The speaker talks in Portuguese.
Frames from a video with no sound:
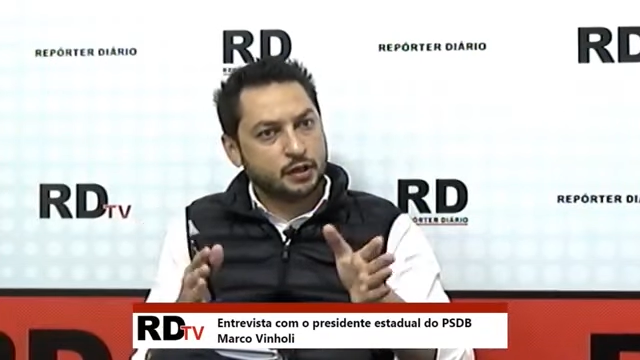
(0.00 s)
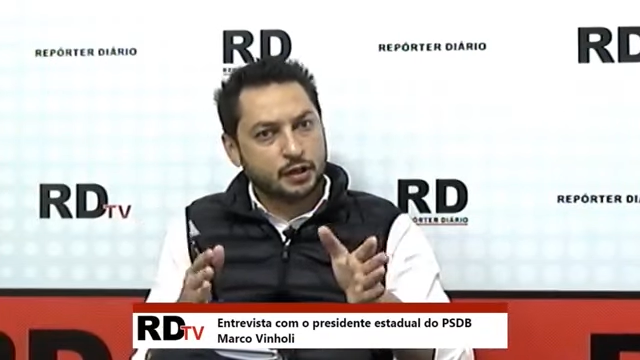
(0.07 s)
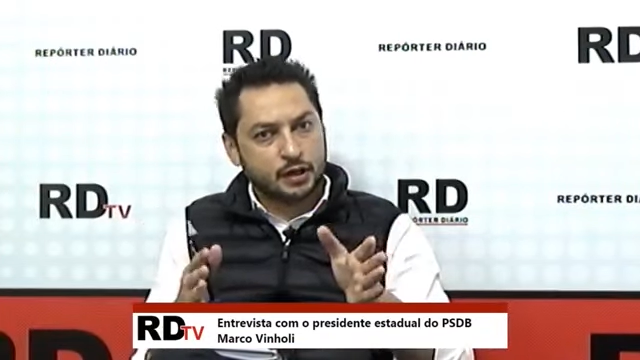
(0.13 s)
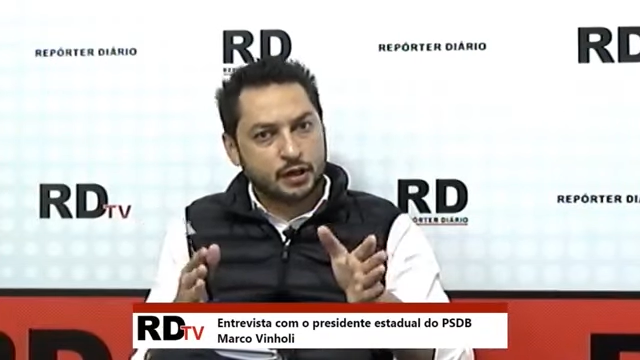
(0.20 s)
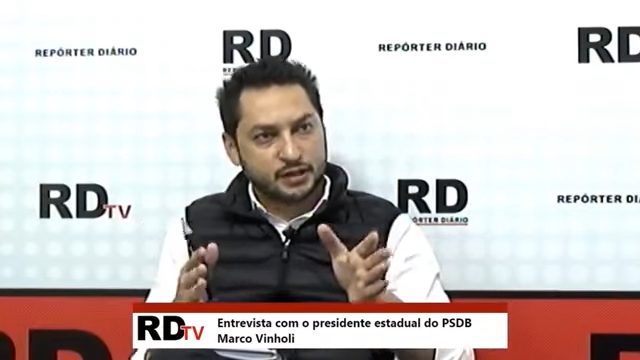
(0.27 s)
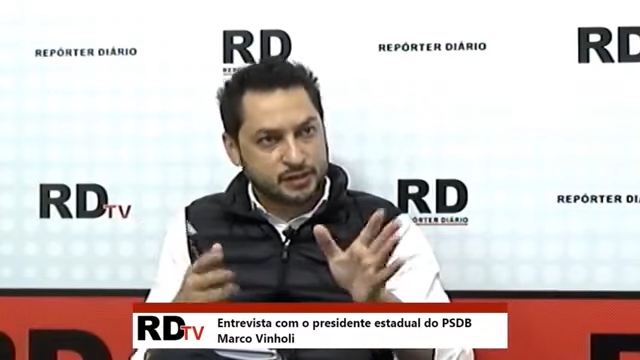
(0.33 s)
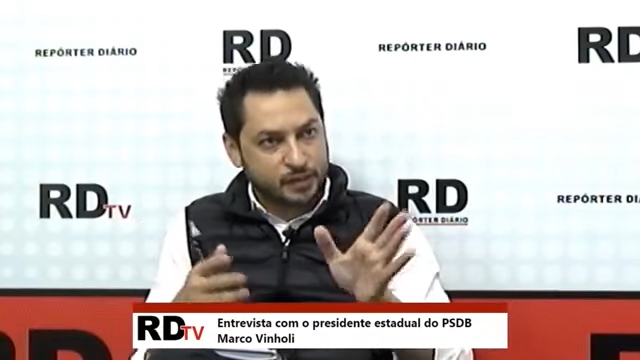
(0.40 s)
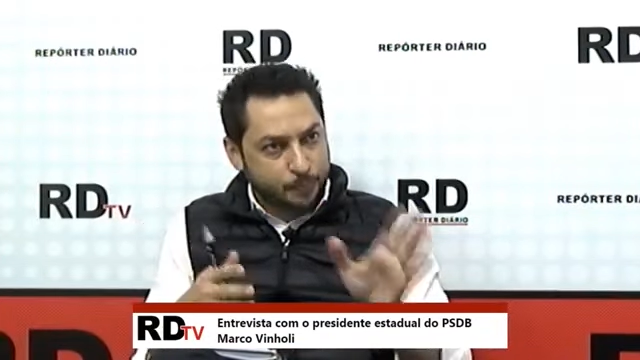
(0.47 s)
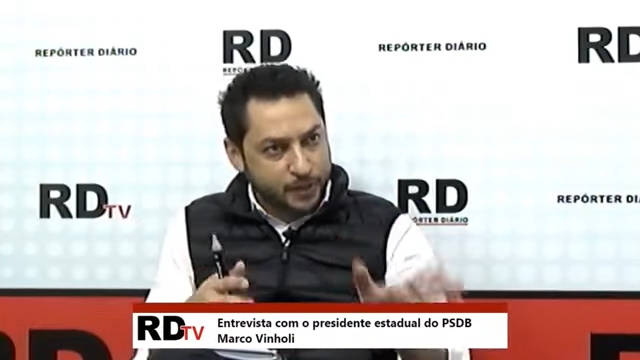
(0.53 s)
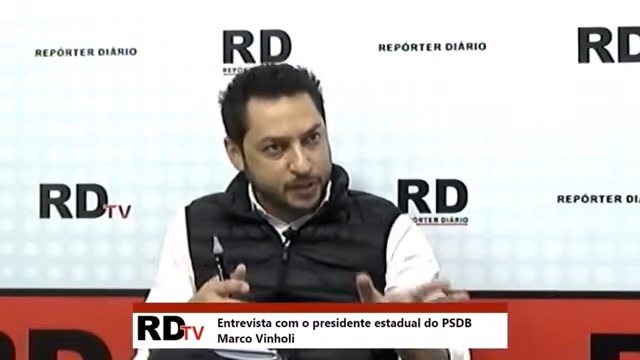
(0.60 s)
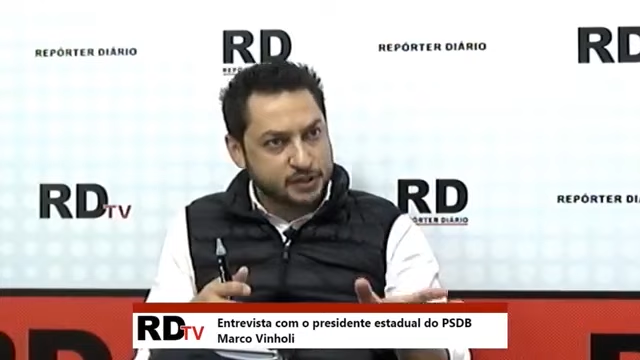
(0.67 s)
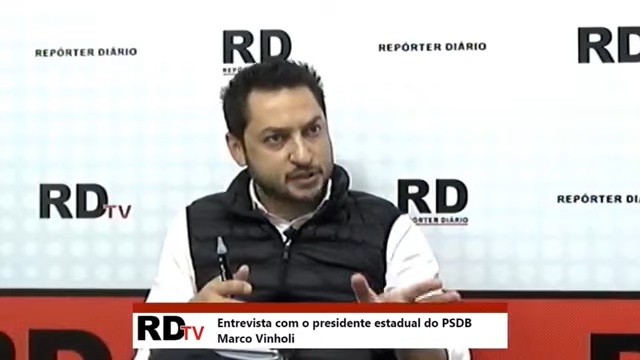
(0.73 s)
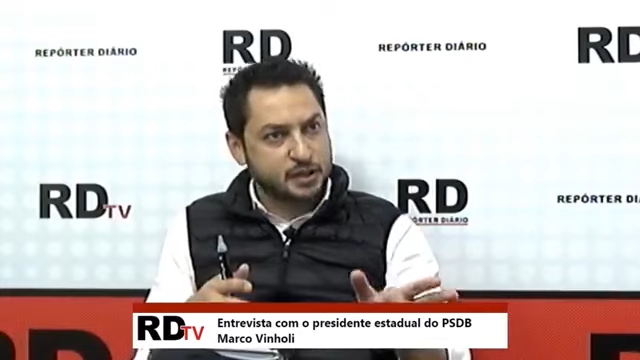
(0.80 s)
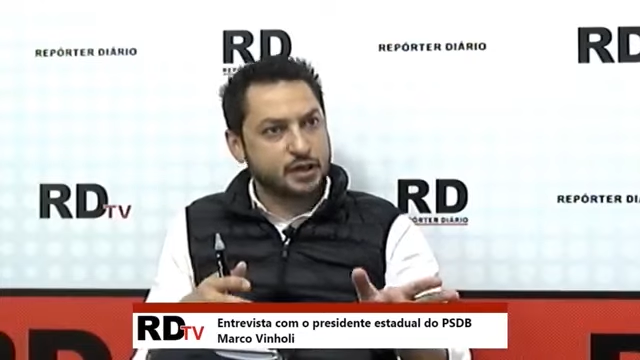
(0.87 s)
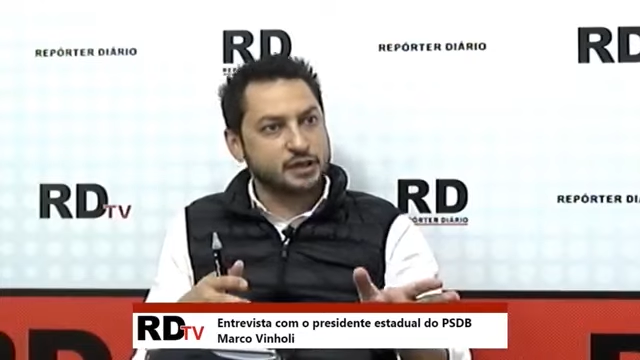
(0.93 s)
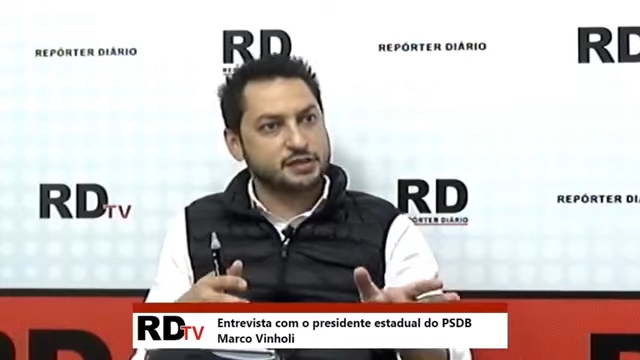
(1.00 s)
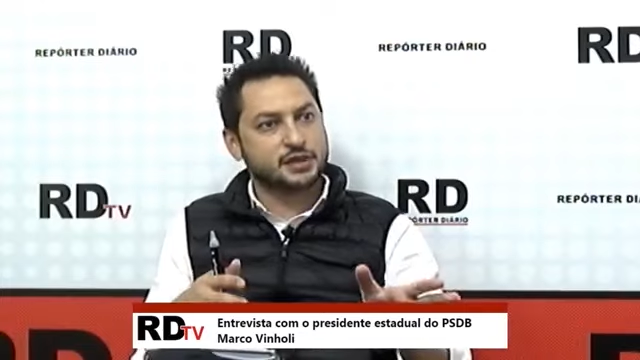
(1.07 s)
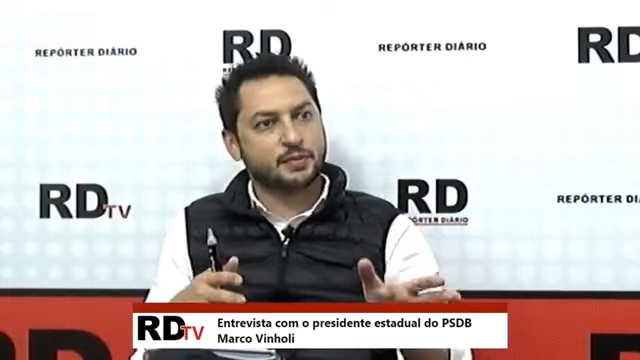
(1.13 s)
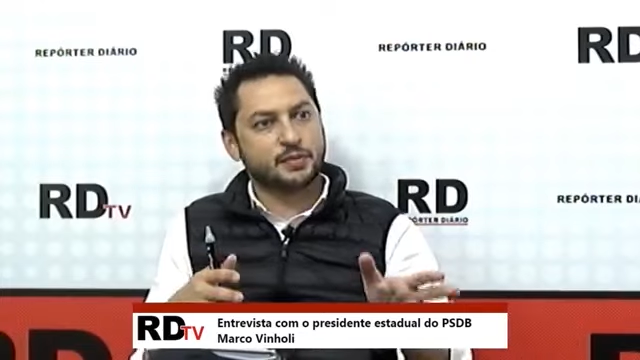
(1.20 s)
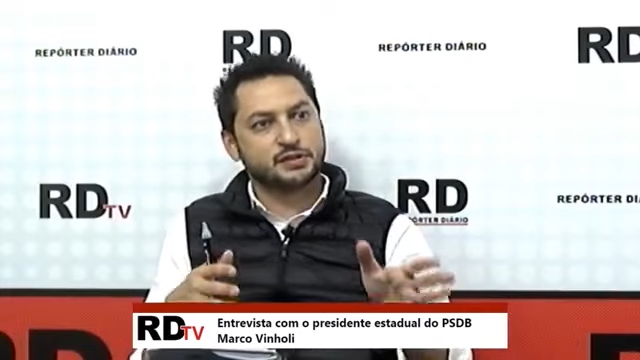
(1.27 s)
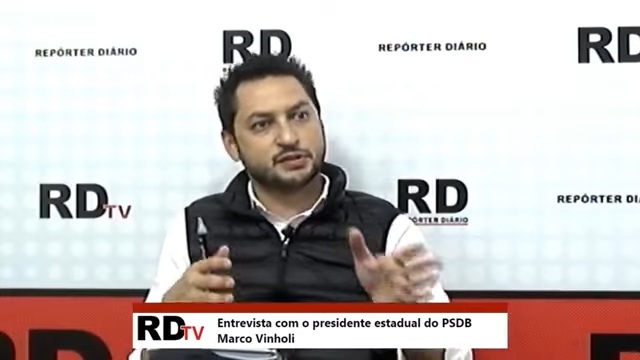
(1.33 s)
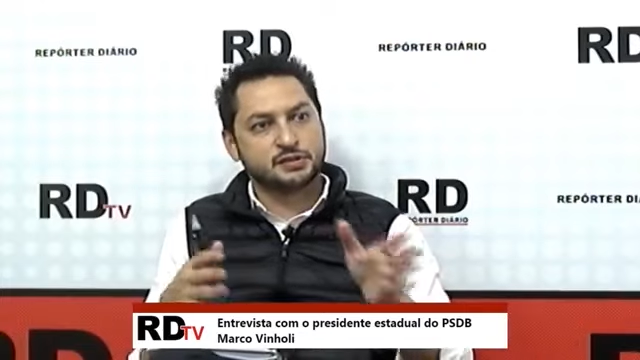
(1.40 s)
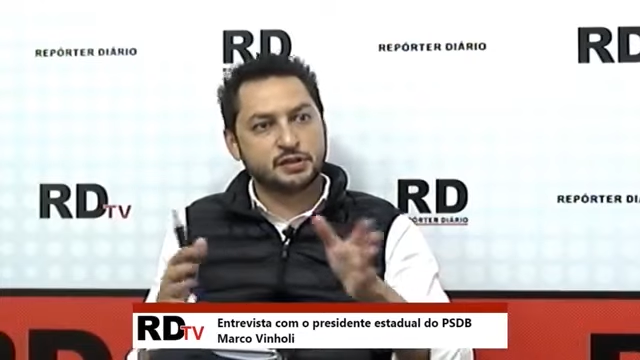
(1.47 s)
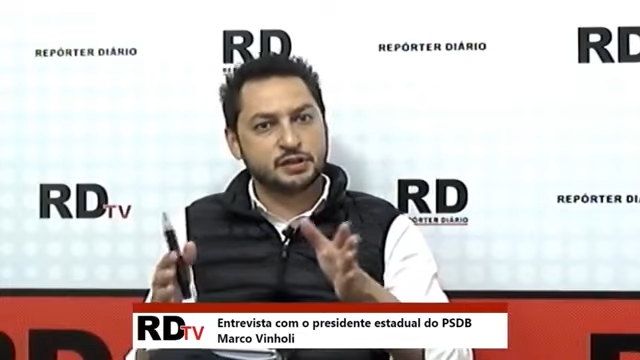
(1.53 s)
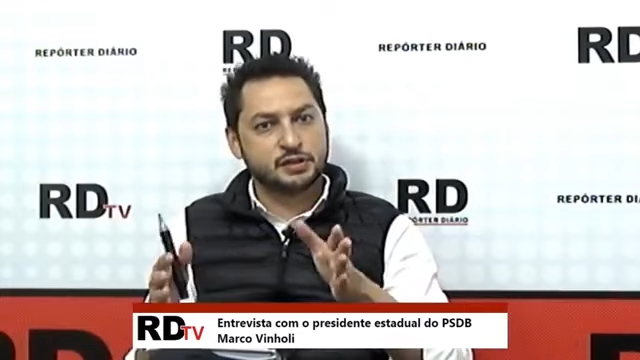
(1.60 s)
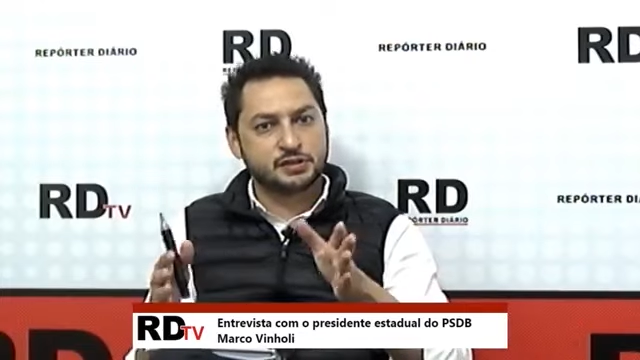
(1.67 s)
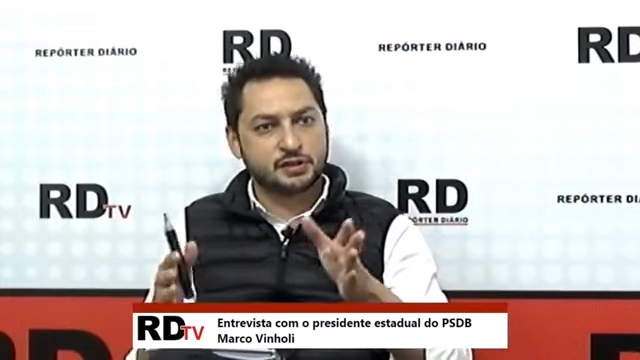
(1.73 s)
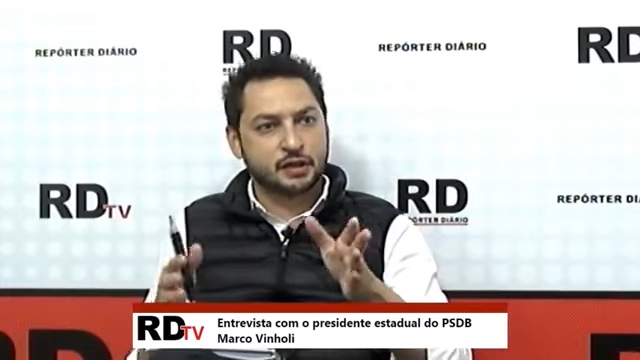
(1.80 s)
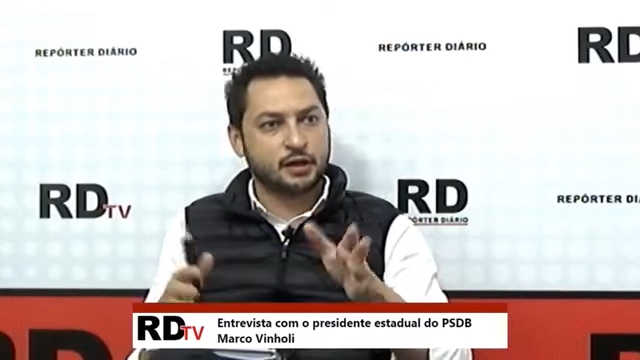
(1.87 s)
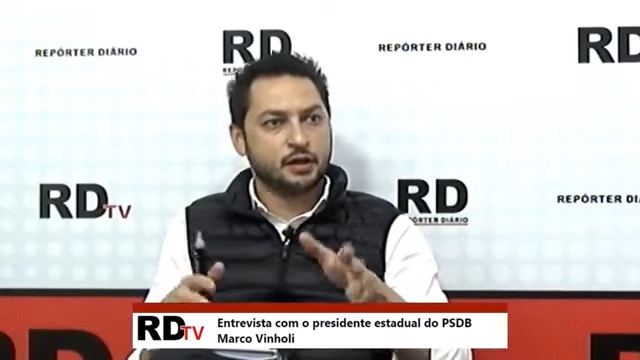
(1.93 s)
É, essa presença
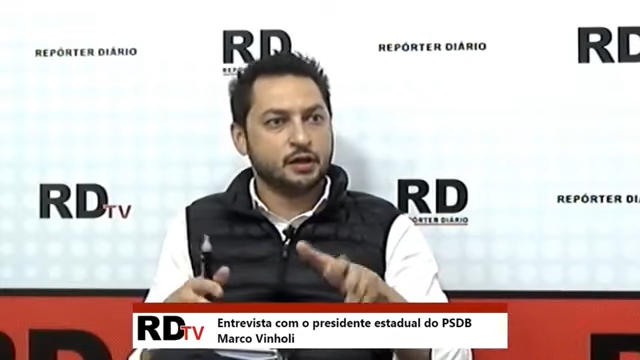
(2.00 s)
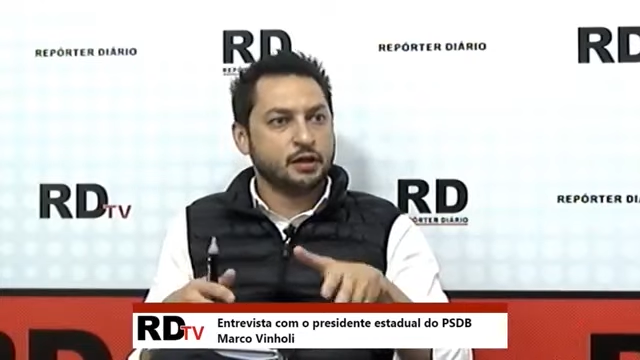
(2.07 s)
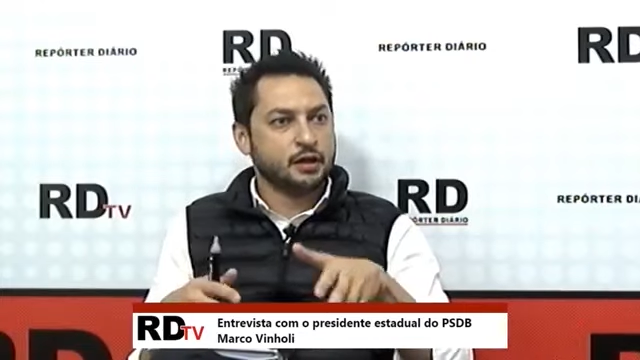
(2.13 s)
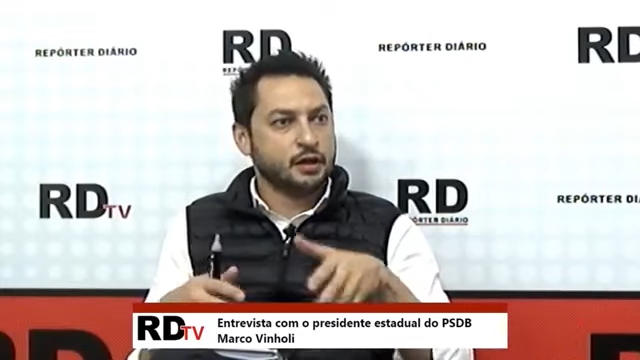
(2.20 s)
maciça,